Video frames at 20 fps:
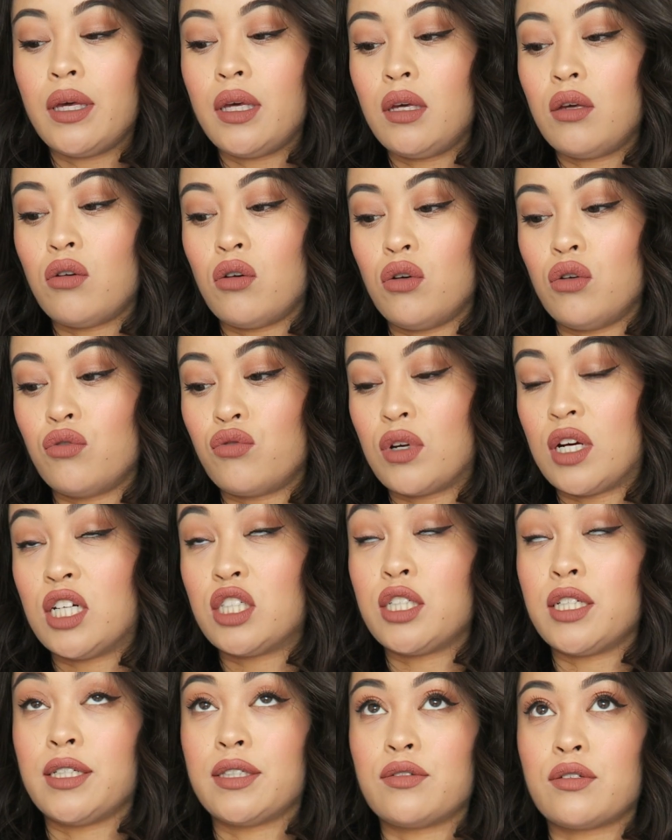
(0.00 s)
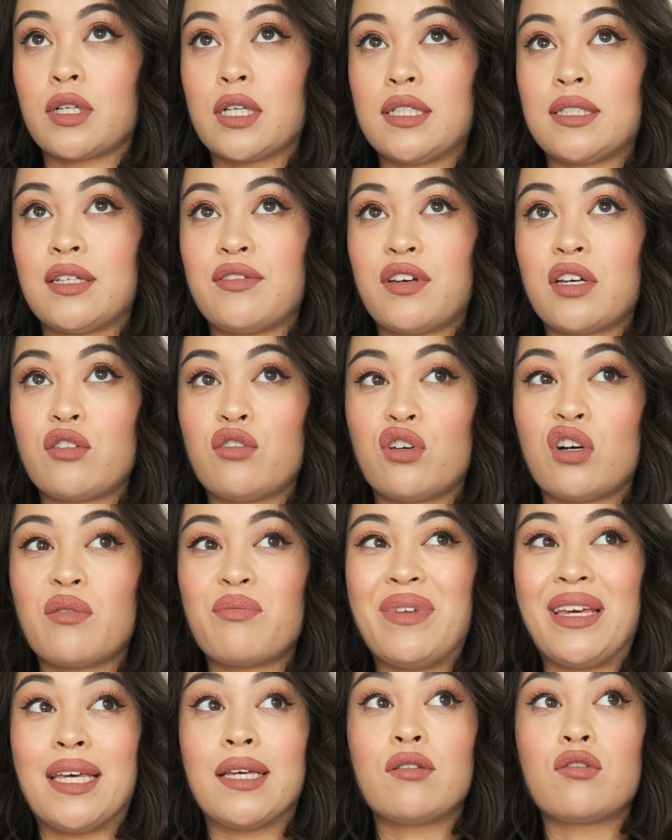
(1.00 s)
Et euh, voilà, j'ai sauvé les affaires
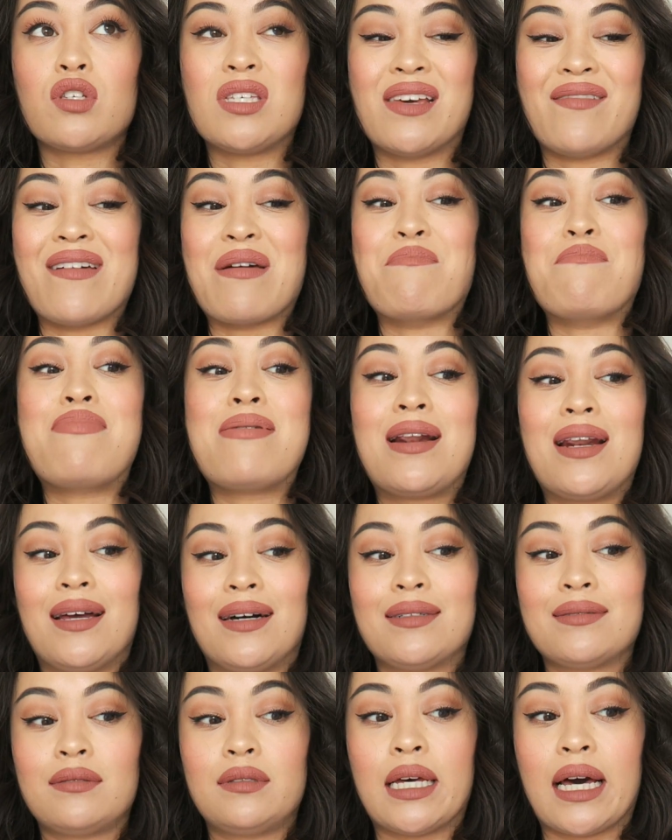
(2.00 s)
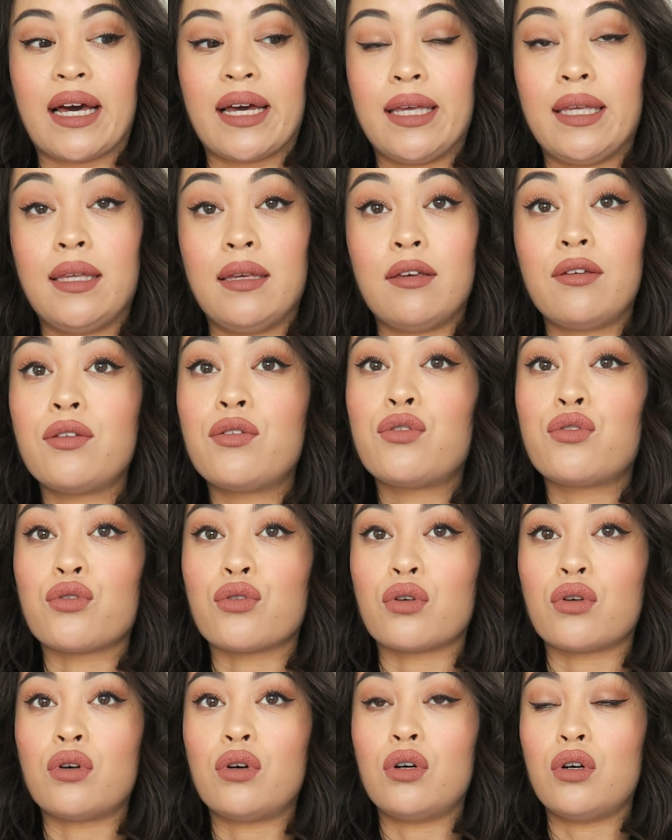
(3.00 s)
dehors, mais il y avait plein d'araignées
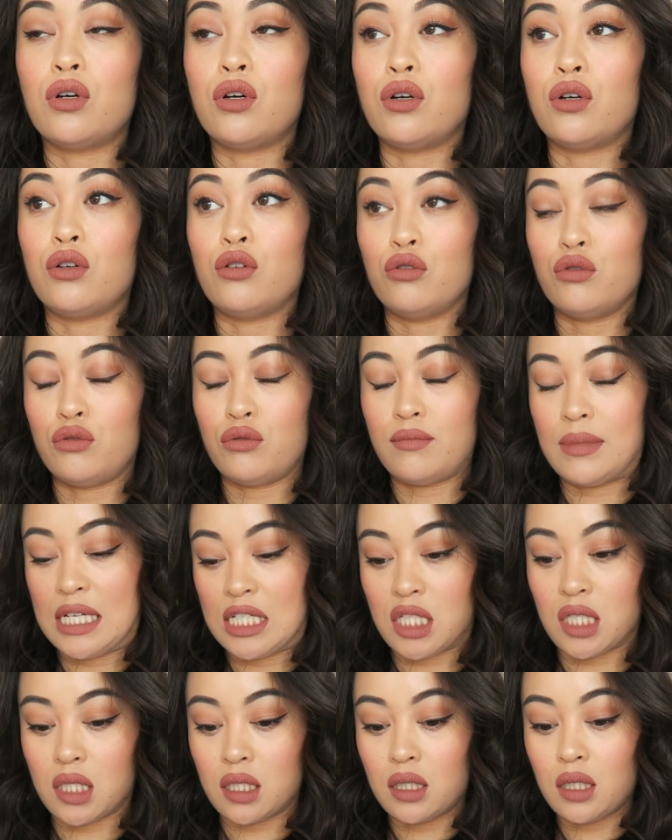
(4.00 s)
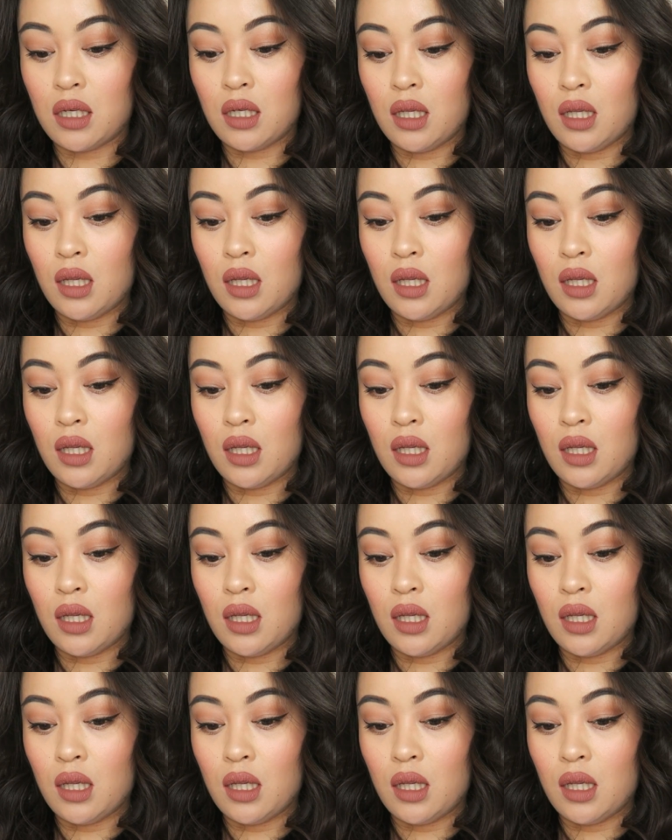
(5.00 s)
sur euh, le machin.